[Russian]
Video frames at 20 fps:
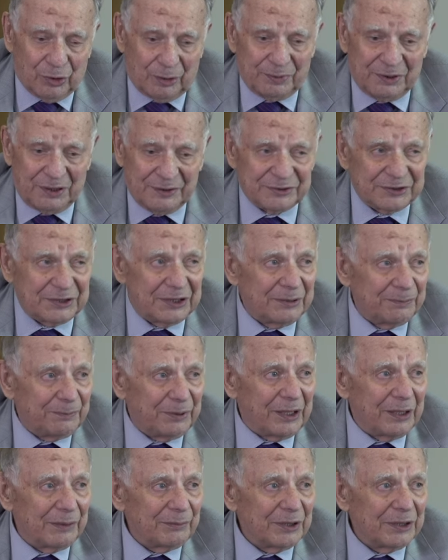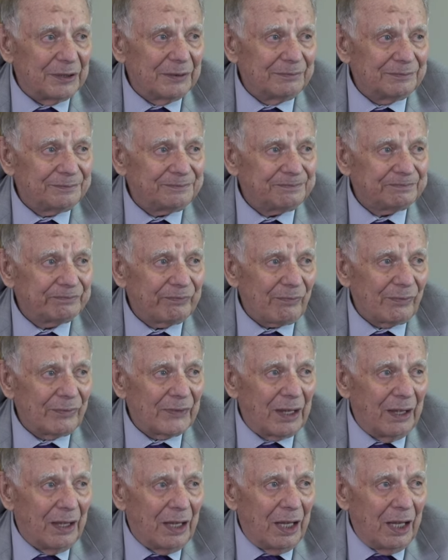Нобелевские премии,
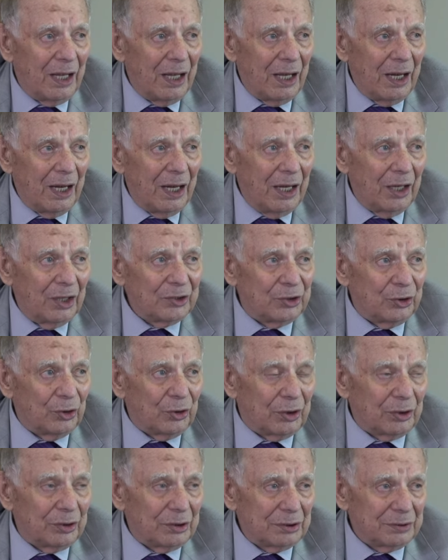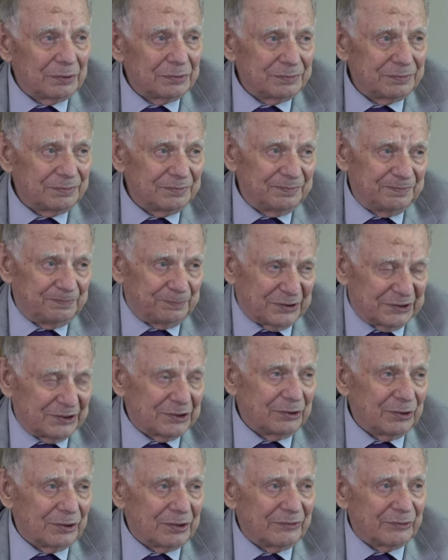то
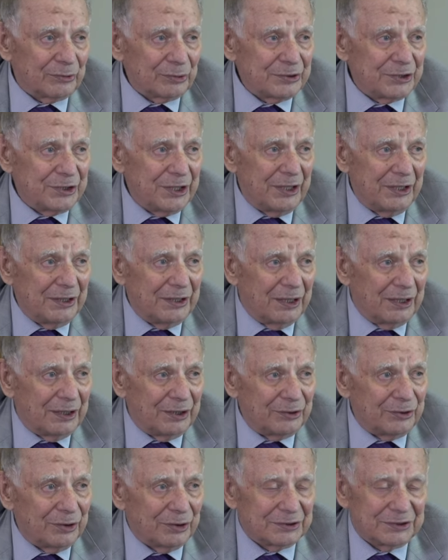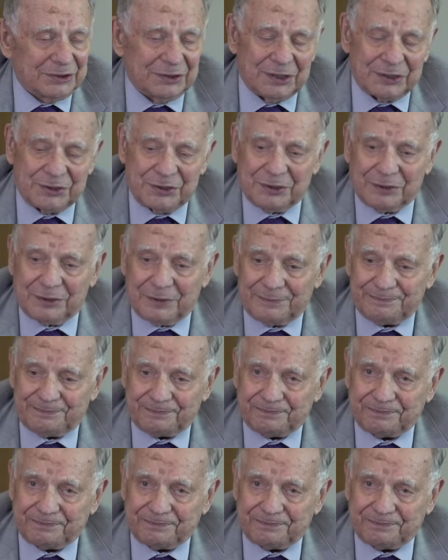процедура вручения идет, значит,